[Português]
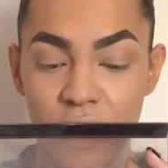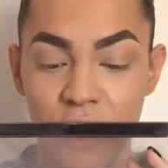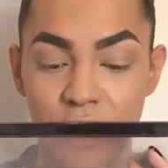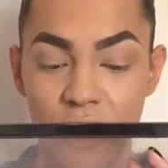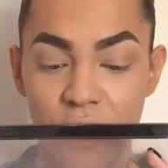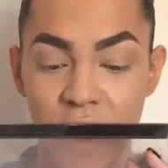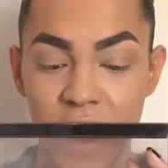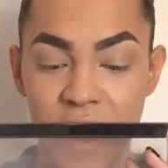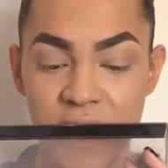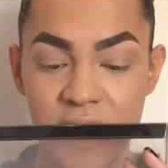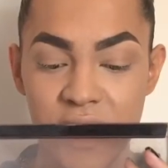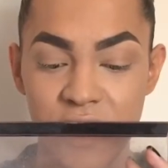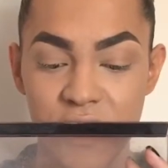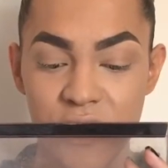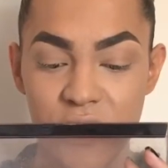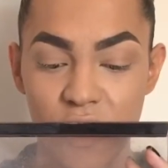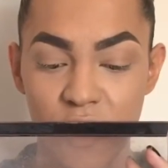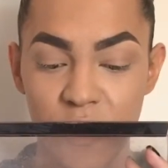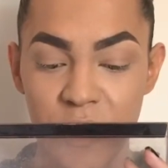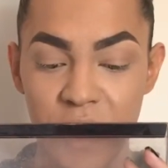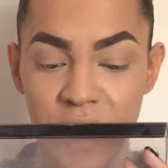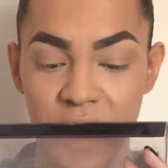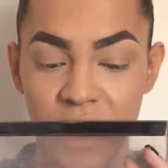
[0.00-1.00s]
Com essa
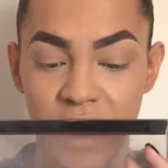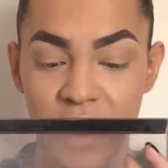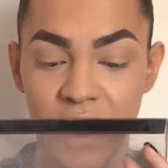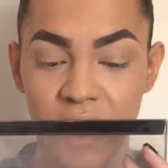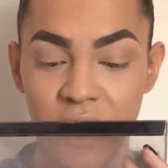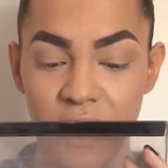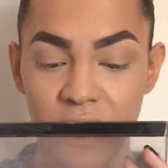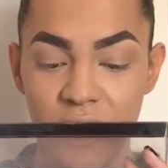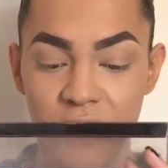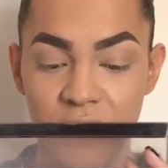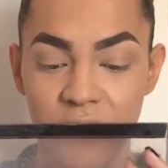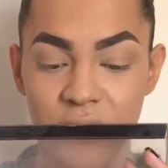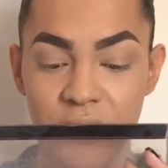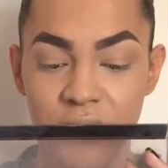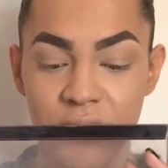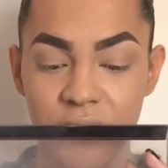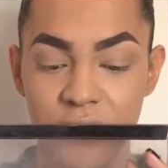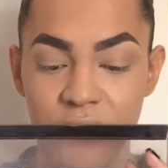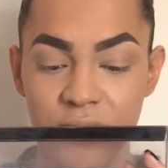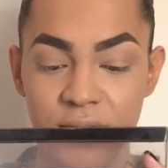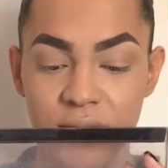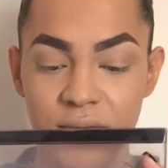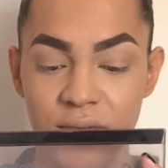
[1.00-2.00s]
sombra aqui, ó,
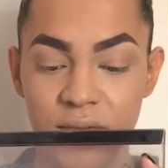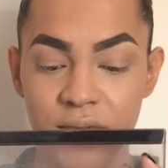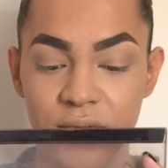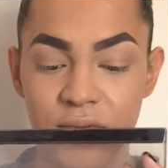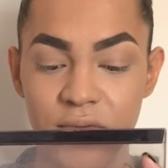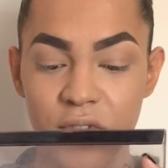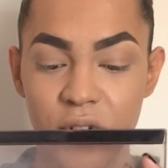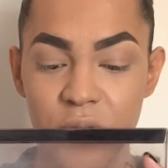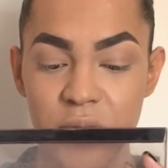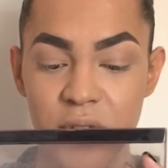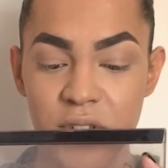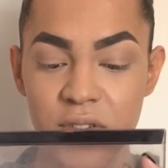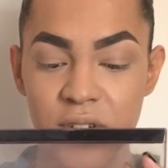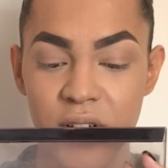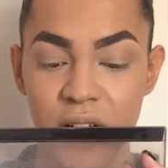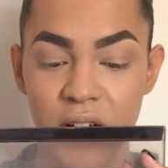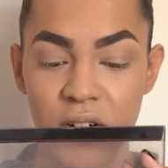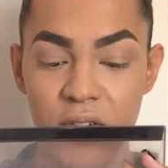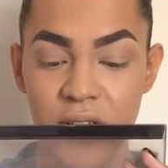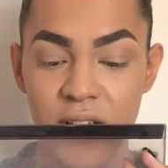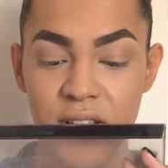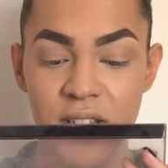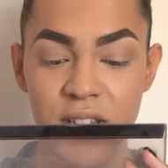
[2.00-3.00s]
vou
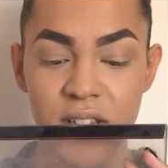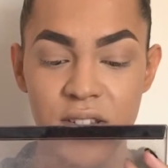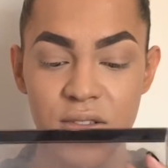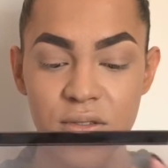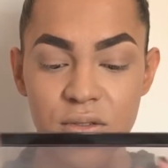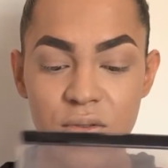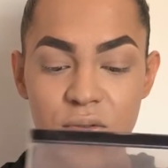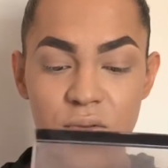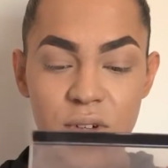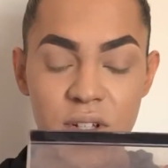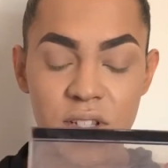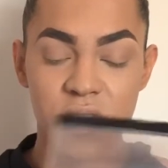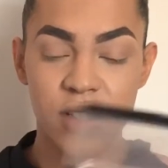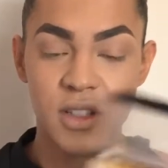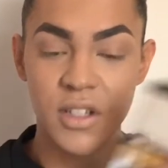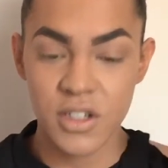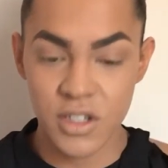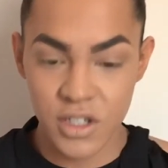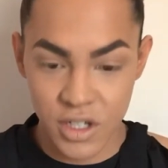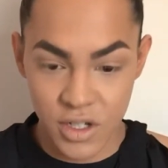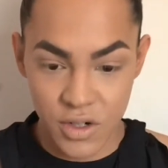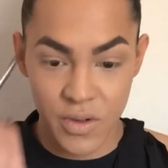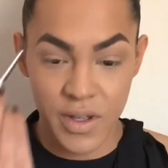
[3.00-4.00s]
misturar com essas duas,
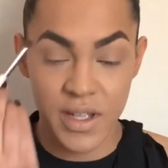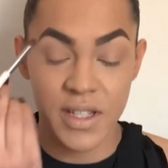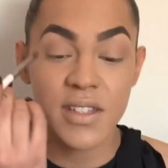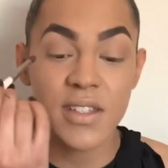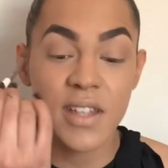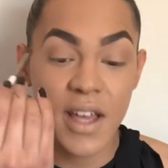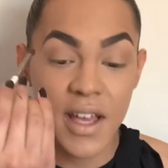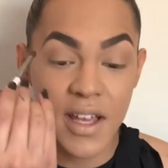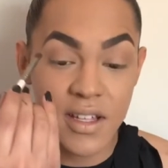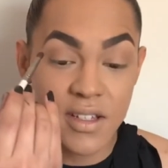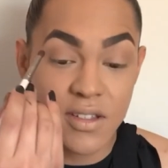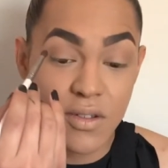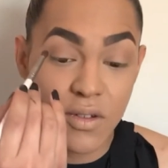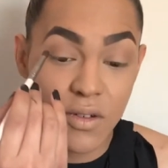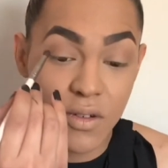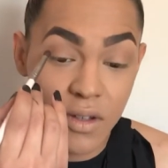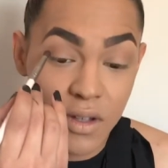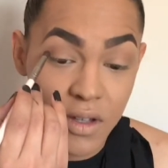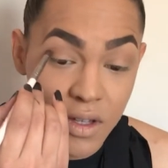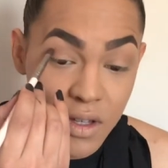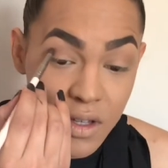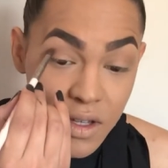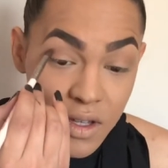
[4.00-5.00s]
tiro o
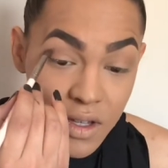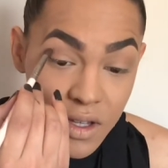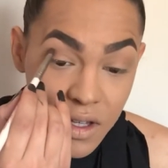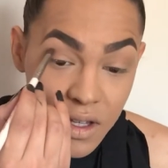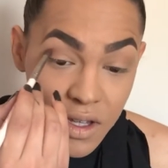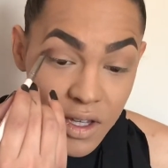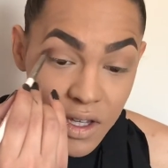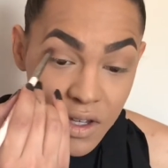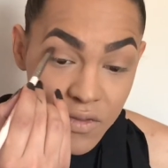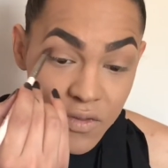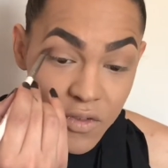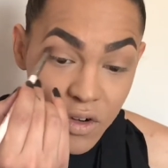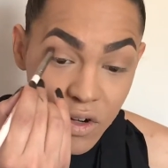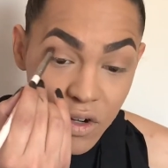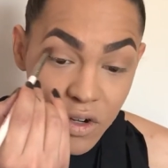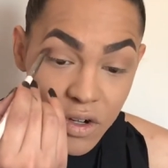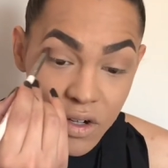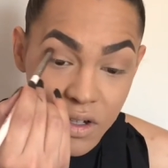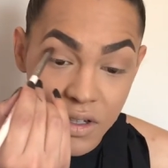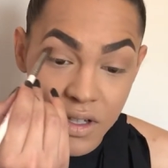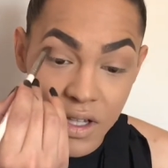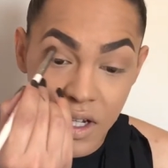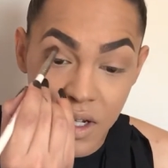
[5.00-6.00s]
excesso e
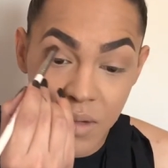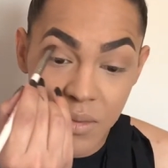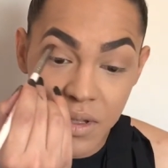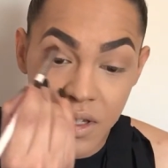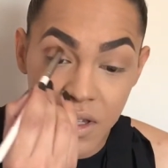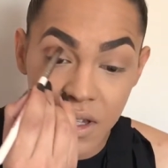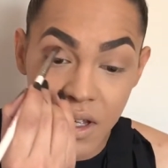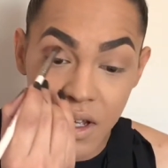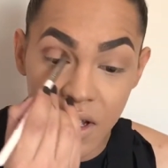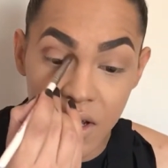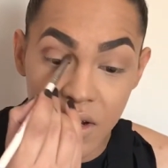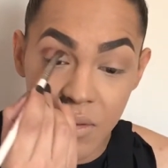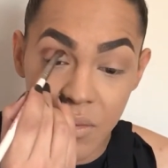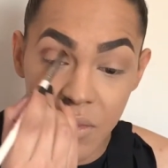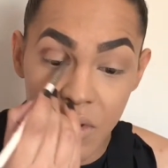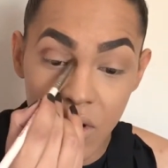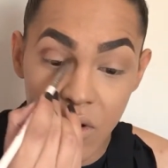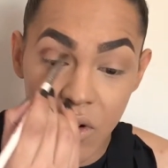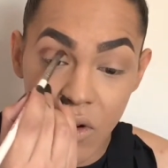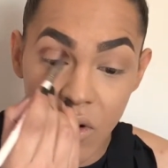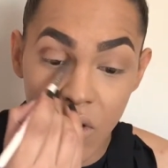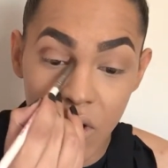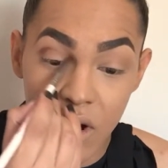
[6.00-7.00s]
vou delimitando
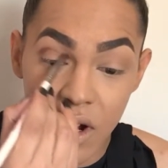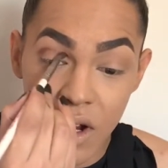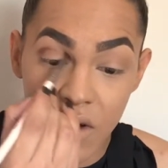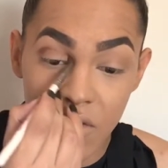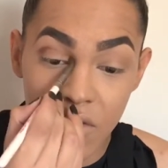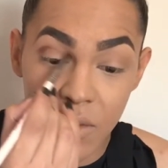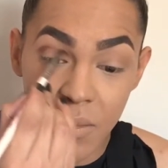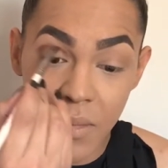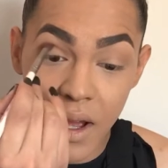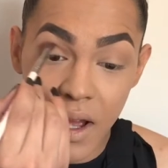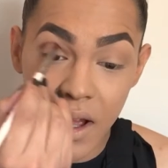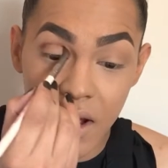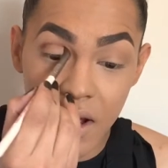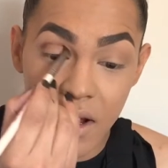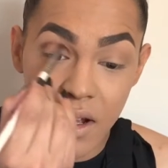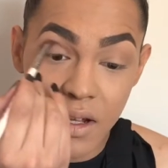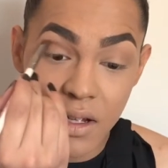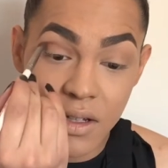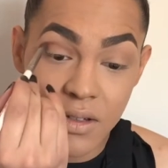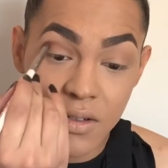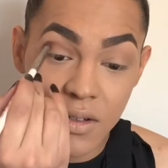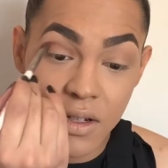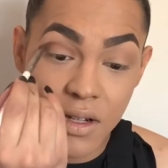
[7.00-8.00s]
meu côncavo,
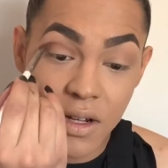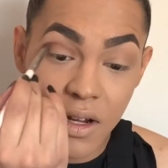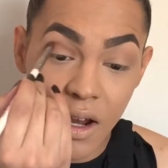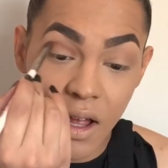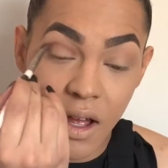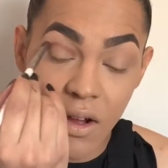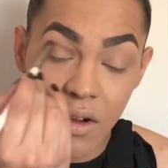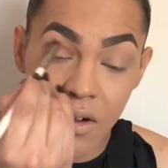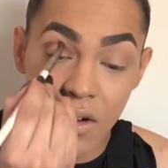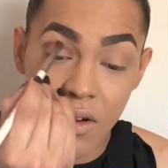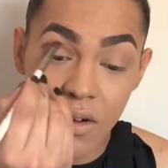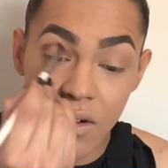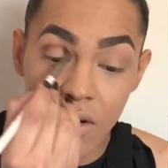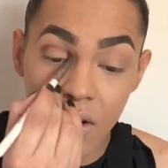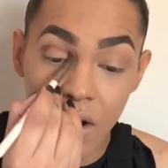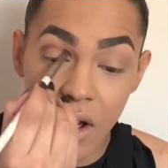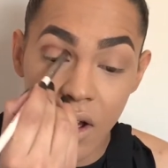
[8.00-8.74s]
marcando ele lá, ó.